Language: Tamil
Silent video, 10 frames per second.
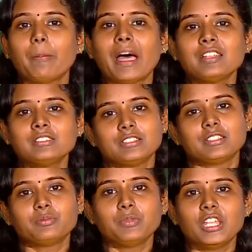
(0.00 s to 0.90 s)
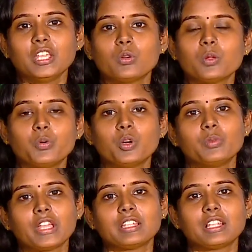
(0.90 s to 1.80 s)
பேரண்ட்ஸ் டீச்சர்ஸ் மீட்டிங் கூட போக
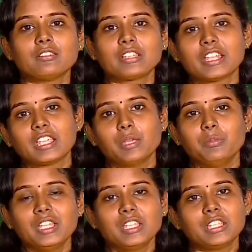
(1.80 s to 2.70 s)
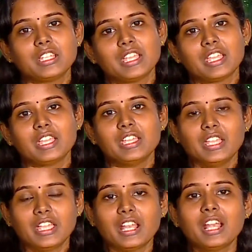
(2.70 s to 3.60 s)
முடியாத அளவுக்கு எனக்கு இங்கே மீட்டிங் இருக்கே
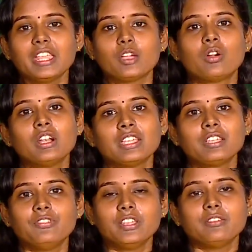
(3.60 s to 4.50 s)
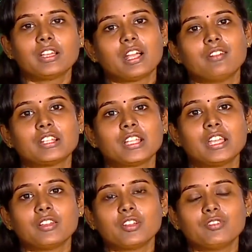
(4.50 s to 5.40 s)
என்னால் என் குழந்தைக்கு ஃபீவர் அவனை
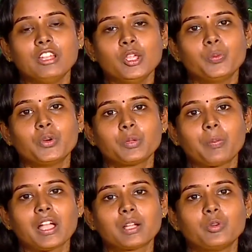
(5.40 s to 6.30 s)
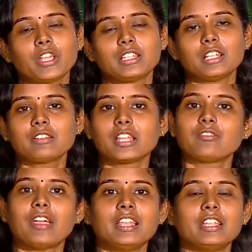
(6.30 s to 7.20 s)
லீவ் போட்டு பார்க்க முடியாத அளவுக்கு
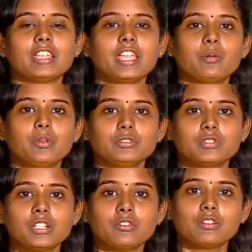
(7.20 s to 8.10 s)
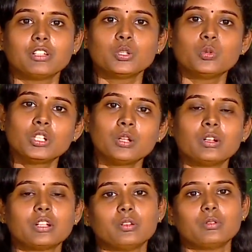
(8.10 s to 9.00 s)
எனக்கு வேலை இருக்கே அப்படின்னு சொல்லிட்டு அவங்களுக்கு வந்து குற்ற
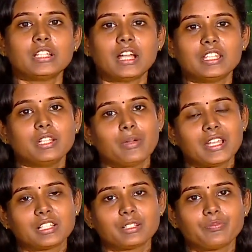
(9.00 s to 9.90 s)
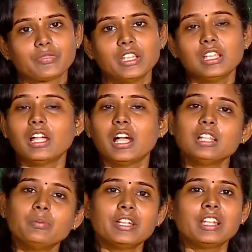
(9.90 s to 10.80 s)
உணர்வு வந்து அதிகமாக இருக்குது
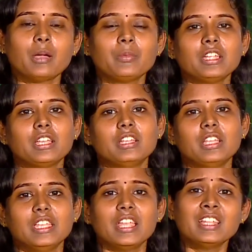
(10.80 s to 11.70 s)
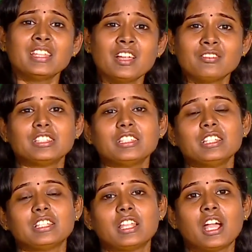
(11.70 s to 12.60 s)
அது மட்டும் இல்லாமல் என்னதான் வந்து
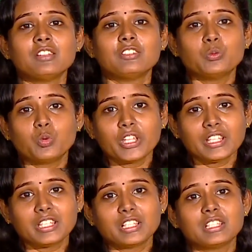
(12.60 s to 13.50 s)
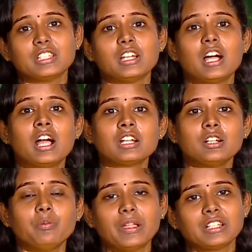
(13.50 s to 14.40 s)
இந்த நாடு வந்து முன்னேறி இருக்கு
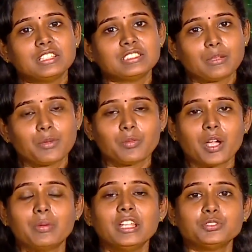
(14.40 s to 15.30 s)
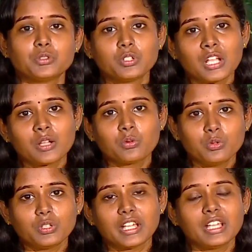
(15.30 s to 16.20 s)
ஆண்கள் பெண்கள் சமம் அப்படின்னு சொன்னால்
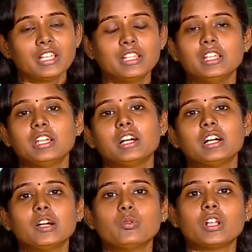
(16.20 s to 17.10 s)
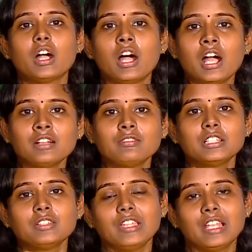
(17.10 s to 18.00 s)
கூட ஒரு ஆண்
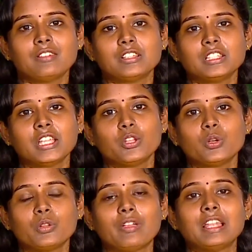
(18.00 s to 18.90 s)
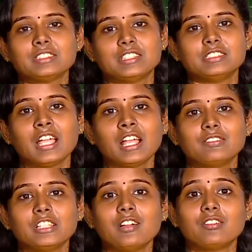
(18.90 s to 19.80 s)
வந்து வீட்டில் வந்து ஏதோ ஒரு வேலை செஞ்சால்
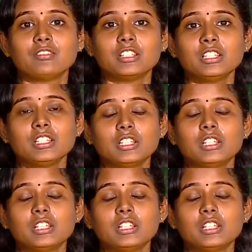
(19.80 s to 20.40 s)
அது வந்து அவன் வந்து